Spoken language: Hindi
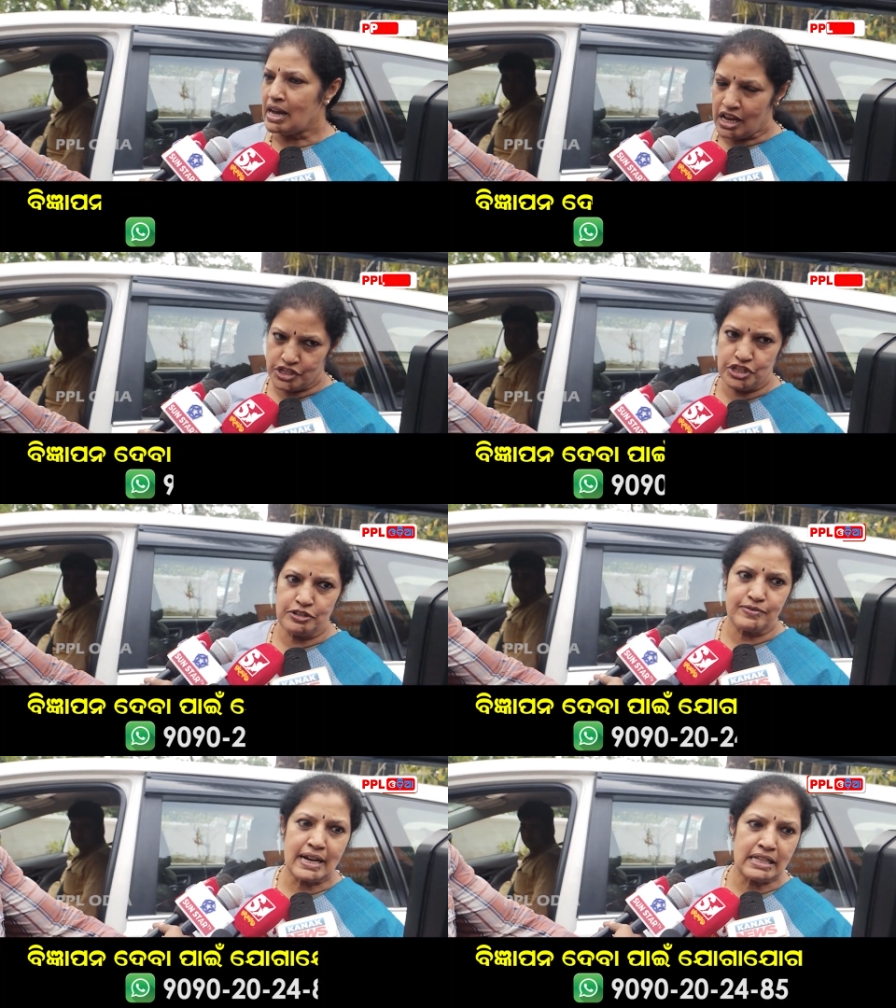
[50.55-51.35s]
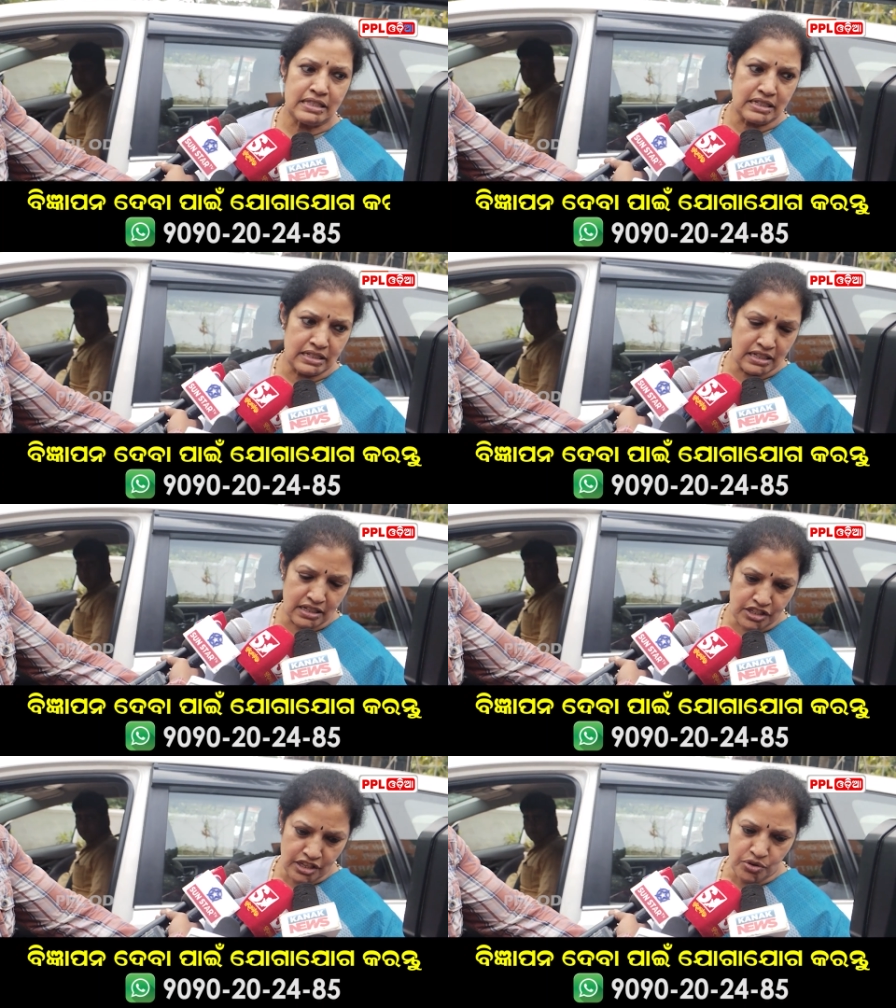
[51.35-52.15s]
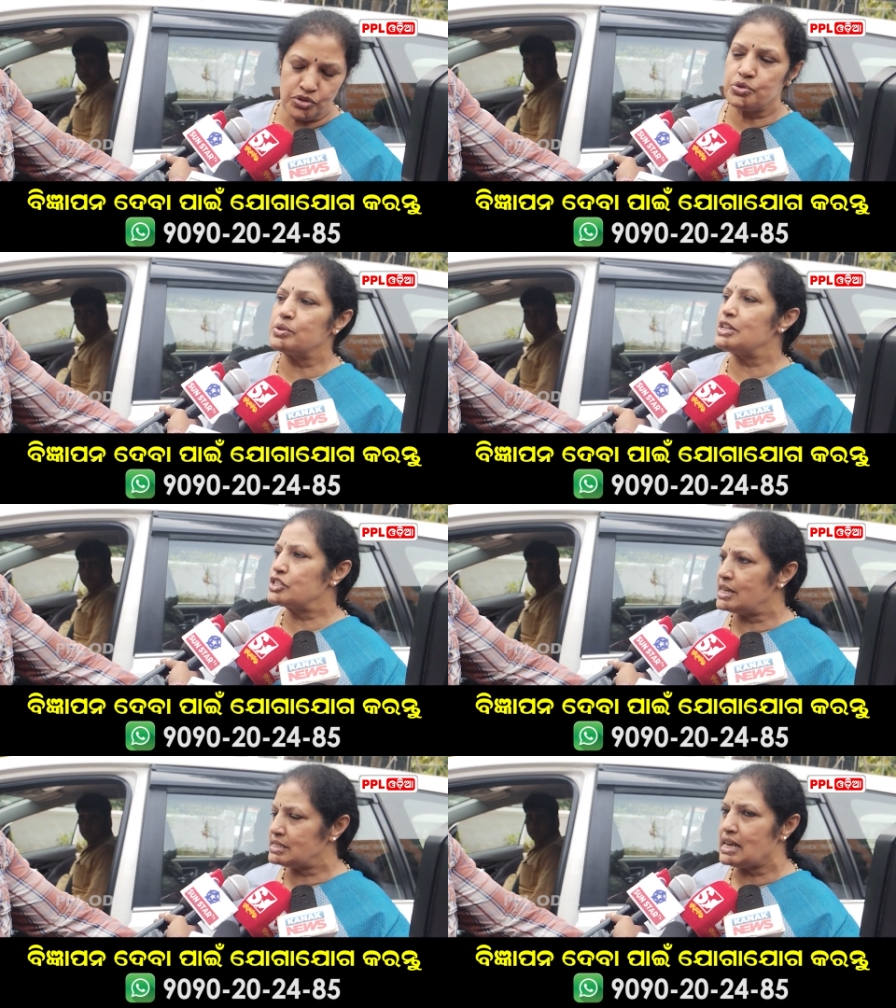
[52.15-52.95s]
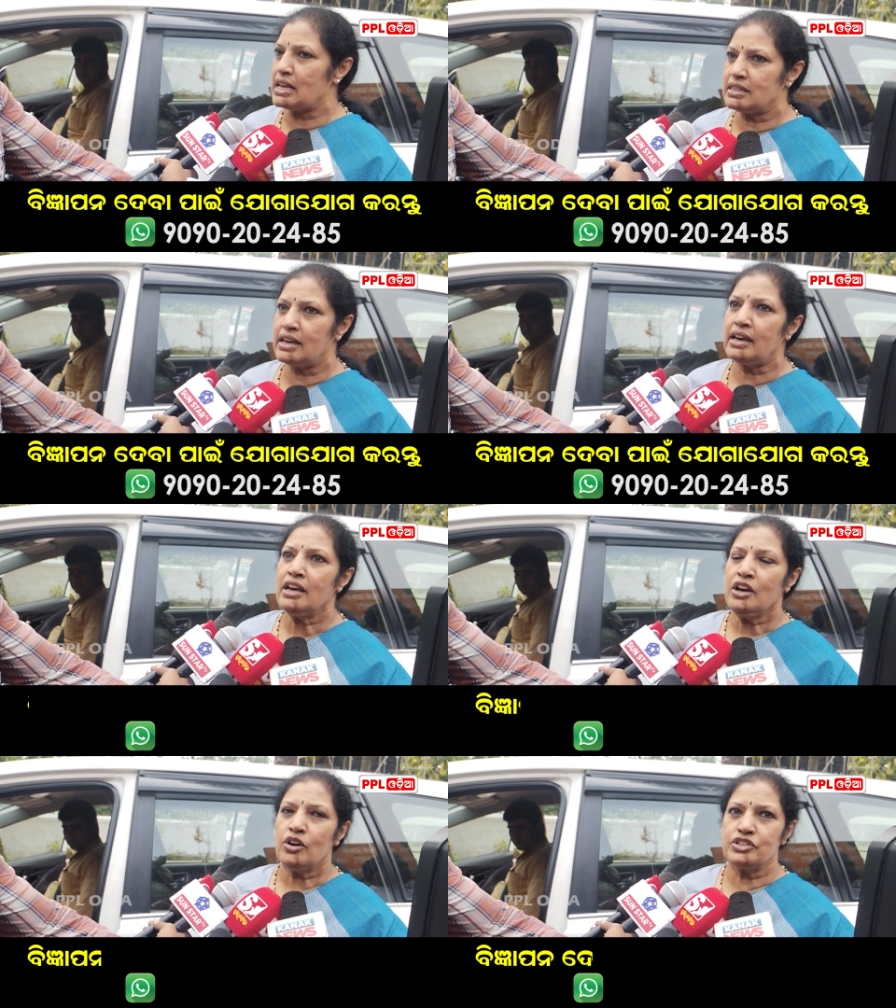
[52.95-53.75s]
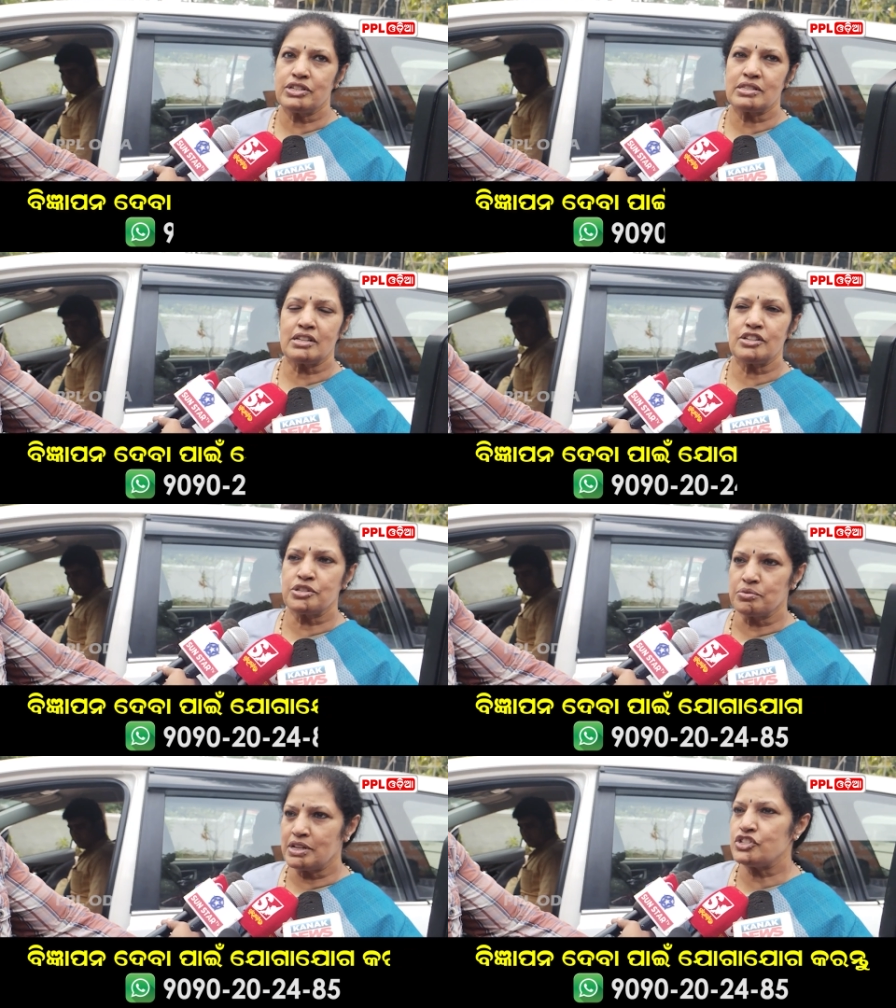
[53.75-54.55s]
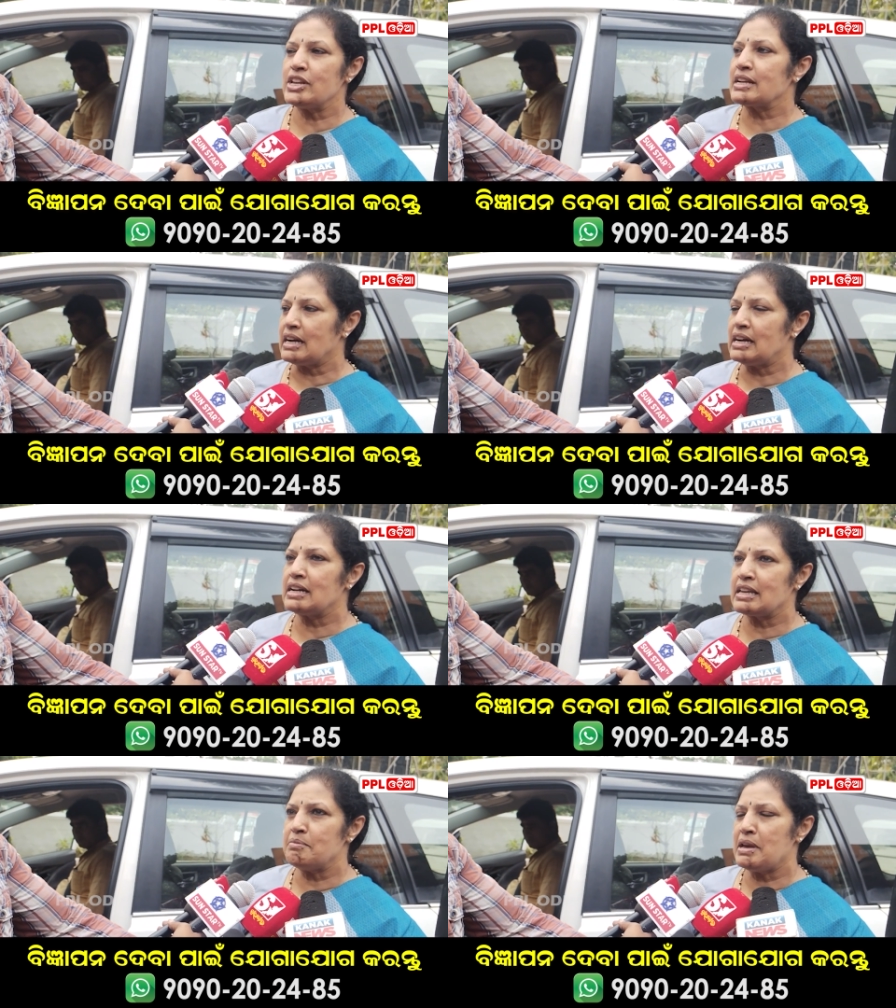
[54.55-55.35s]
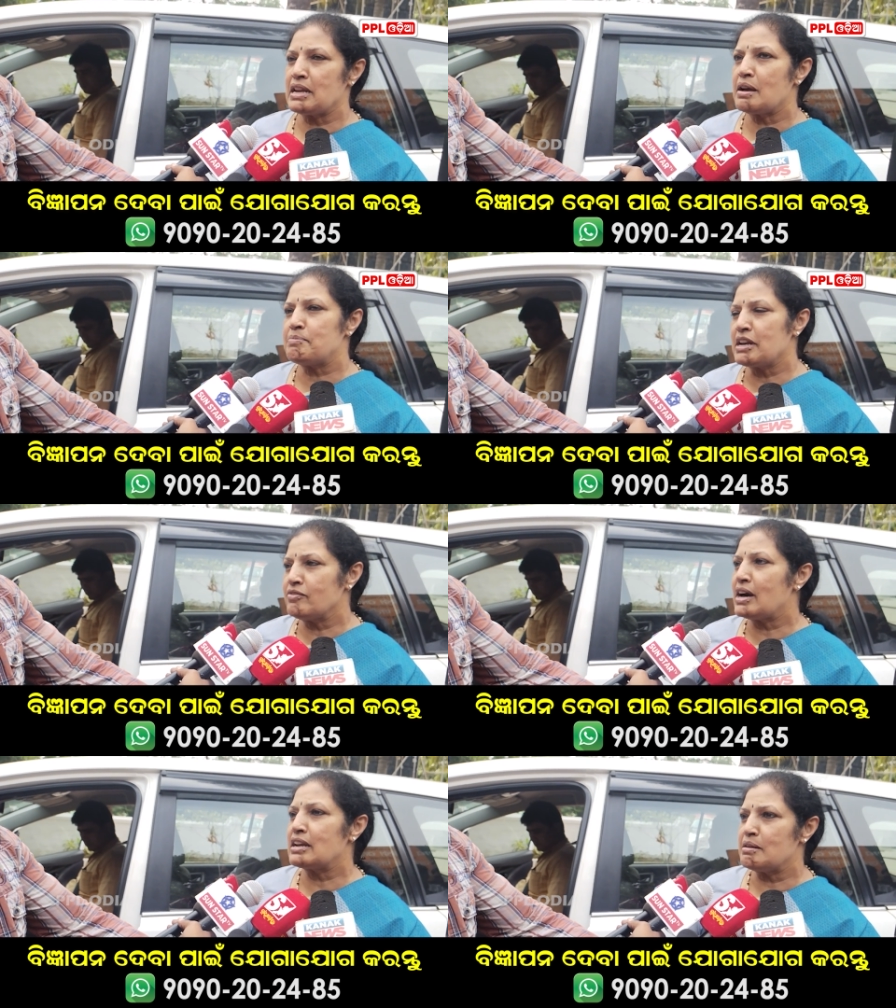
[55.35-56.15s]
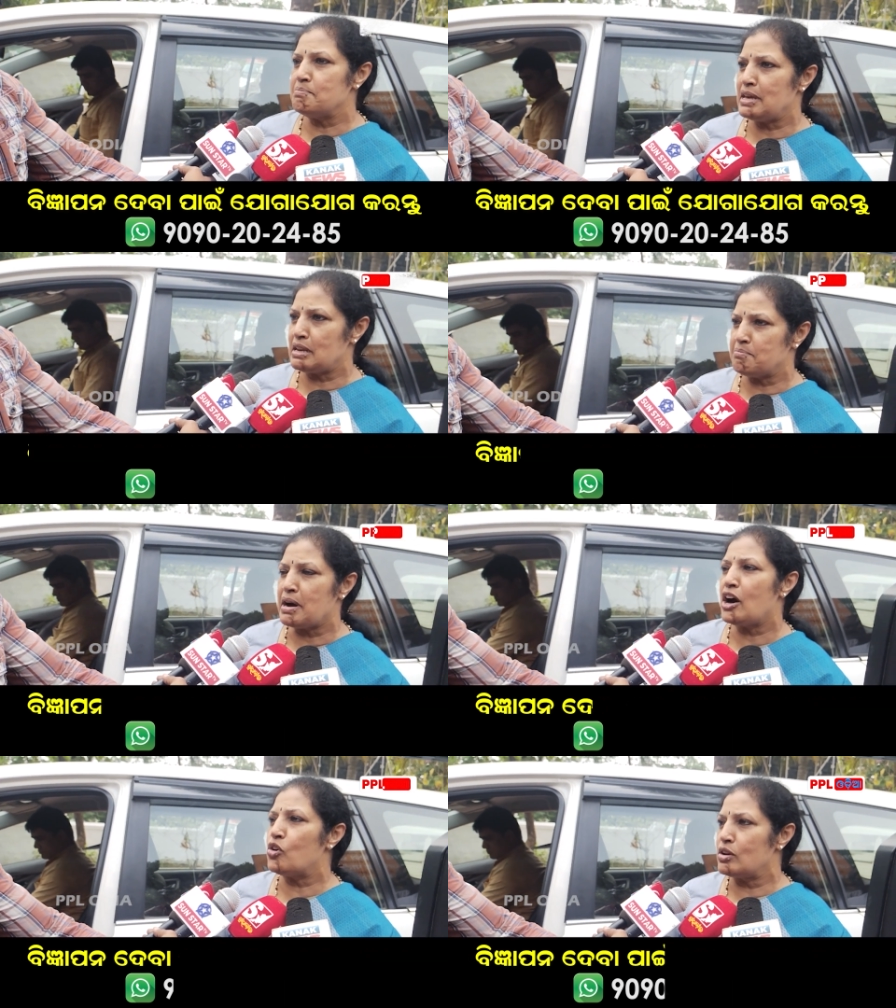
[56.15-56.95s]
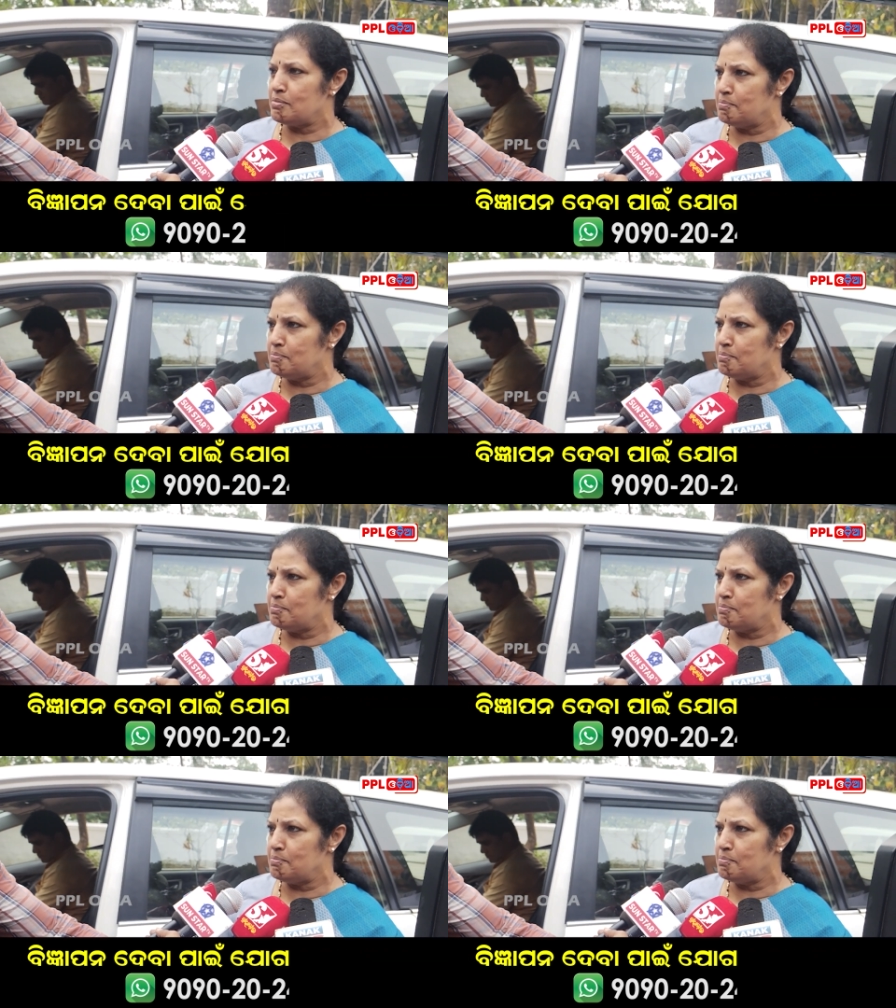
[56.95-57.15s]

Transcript: का आशीर्वाद ज़रूर सूरज के साथ है और जिस तरह सूरज ने कहा कि मेरा परिवार अब मेरे माँ और